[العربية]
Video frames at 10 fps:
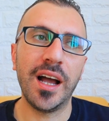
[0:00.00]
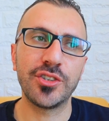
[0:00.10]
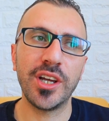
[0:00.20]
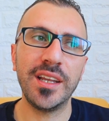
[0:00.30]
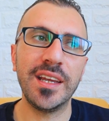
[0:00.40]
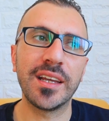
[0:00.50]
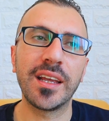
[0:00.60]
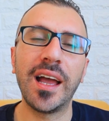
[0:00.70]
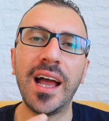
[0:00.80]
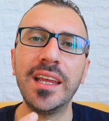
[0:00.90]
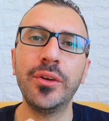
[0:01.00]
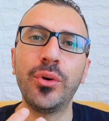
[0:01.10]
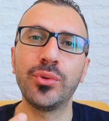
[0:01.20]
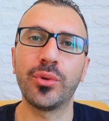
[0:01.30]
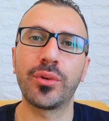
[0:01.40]
عشان هيك أي
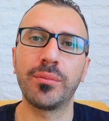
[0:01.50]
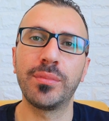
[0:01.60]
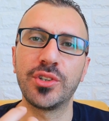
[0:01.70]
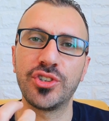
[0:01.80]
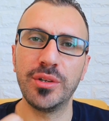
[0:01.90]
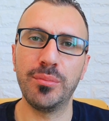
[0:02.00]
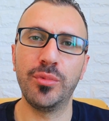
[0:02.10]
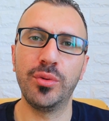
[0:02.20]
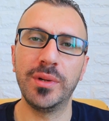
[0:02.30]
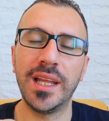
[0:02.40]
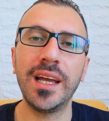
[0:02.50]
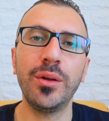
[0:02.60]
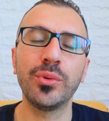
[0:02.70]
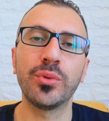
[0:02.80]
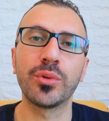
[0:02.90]
عطر بتشمه من هاي
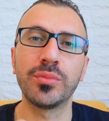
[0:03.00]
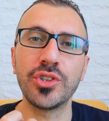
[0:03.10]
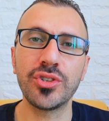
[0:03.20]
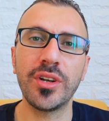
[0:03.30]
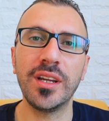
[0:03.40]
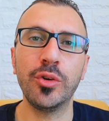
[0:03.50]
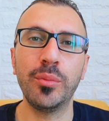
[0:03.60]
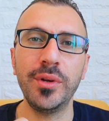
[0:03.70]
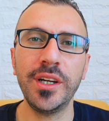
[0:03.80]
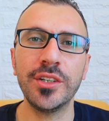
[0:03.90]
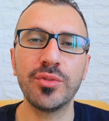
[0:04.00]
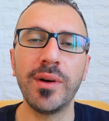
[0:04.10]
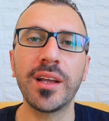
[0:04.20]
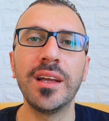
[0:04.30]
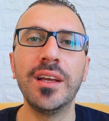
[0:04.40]
العطور وبتشتريه
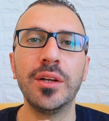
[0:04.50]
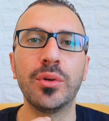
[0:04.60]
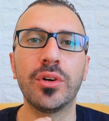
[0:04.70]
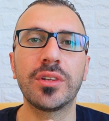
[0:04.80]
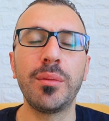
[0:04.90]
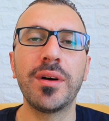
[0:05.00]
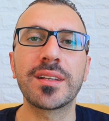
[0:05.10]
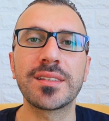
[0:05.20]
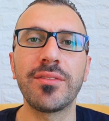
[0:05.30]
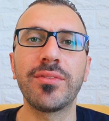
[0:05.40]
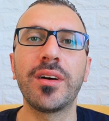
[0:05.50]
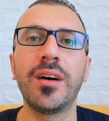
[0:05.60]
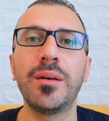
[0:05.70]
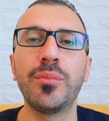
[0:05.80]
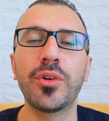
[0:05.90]
وبيعجبك يعتبر
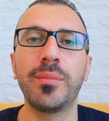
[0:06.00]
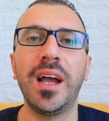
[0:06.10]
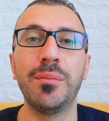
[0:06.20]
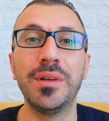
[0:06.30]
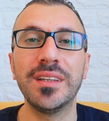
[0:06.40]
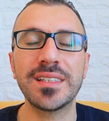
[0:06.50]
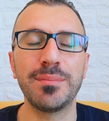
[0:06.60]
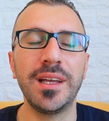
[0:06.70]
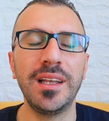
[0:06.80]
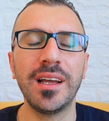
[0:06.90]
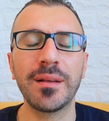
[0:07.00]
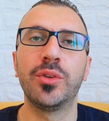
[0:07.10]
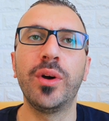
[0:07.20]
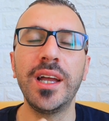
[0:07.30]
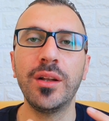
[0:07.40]
صفقة مربحة بالنسبة لك
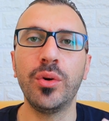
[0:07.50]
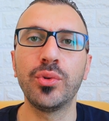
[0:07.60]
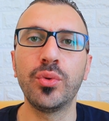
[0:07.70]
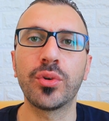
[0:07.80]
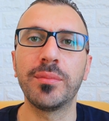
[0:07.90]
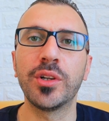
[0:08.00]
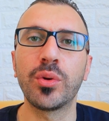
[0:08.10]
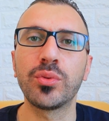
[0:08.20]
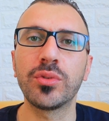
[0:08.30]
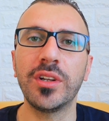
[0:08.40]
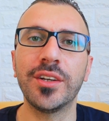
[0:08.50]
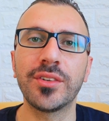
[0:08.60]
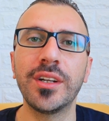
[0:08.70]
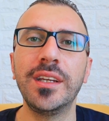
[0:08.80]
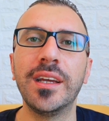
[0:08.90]
لأنه هاي العطور من الخطوط
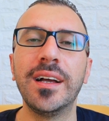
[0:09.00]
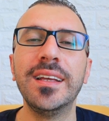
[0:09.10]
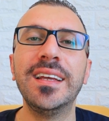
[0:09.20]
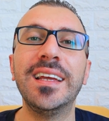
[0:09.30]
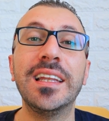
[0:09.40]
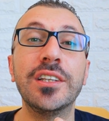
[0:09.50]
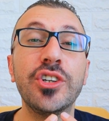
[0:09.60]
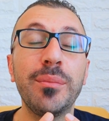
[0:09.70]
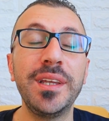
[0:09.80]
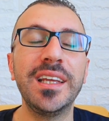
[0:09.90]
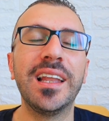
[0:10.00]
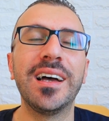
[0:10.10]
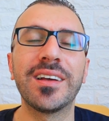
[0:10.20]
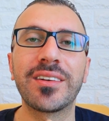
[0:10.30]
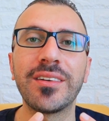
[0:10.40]
العطرية الجميلة
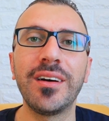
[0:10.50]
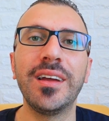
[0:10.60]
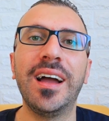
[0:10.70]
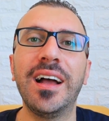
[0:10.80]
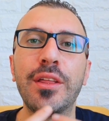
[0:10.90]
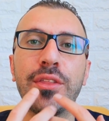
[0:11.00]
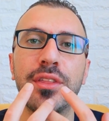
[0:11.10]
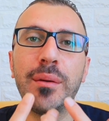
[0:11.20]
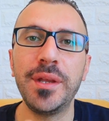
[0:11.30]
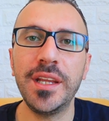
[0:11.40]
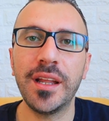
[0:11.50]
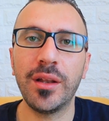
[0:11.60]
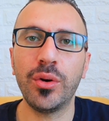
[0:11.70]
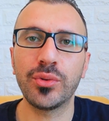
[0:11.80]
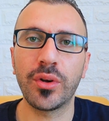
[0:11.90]
الرائعة الثمينة
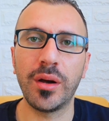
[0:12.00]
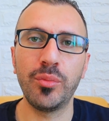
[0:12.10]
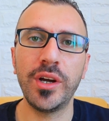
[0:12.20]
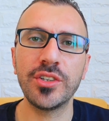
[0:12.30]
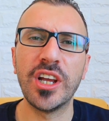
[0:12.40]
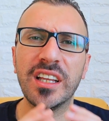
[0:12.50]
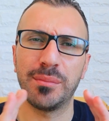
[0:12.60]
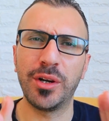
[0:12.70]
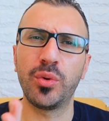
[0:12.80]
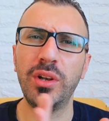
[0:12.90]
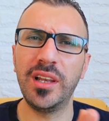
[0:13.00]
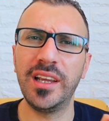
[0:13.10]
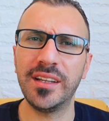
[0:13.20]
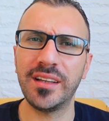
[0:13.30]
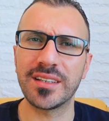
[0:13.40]
لعطر أمواج طبعا
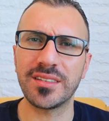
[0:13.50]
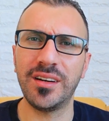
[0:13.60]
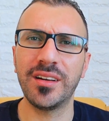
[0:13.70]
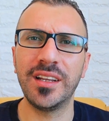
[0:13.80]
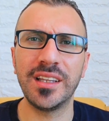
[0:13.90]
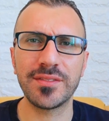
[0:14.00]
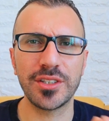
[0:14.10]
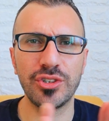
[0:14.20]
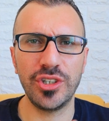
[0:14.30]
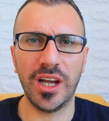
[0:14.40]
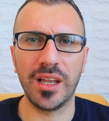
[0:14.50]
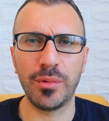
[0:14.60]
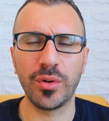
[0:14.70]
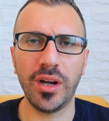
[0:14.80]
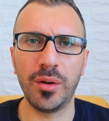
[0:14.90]
كلهن أسعارهن نفس الشيء على
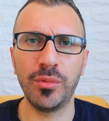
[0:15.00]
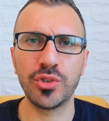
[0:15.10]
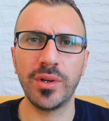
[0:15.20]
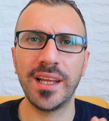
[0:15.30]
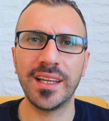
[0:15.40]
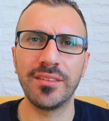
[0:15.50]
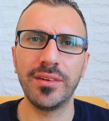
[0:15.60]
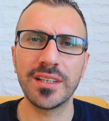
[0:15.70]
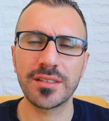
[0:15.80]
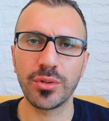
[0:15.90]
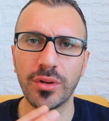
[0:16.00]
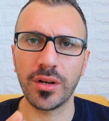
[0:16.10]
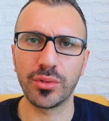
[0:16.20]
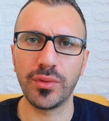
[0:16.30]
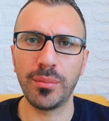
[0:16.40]
موقع أمواج ولكن في
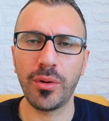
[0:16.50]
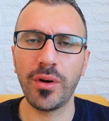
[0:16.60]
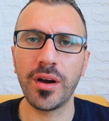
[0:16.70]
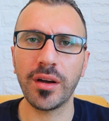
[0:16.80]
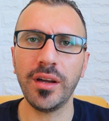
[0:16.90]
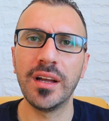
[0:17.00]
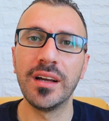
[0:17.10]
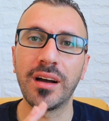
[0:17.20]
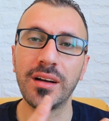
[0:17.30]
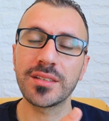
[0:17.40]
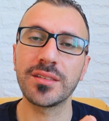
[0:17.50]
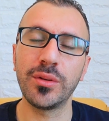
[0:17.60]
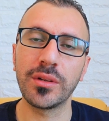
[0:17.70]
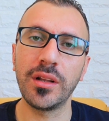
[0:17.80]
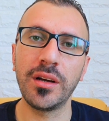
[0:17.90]
الستورات وفي المواقع
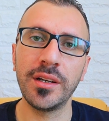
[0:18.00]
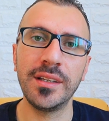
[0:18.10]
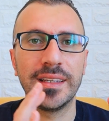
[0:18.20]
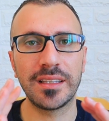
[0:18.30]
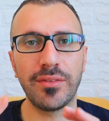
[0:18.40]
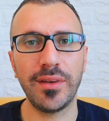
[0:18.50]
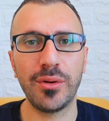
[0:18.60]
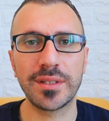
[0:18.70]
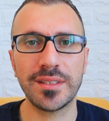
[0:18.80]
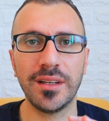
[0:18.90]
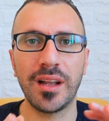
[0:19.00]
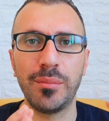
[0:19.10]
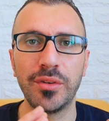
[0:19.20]
خاصة أونلاين يتفاوت سعرها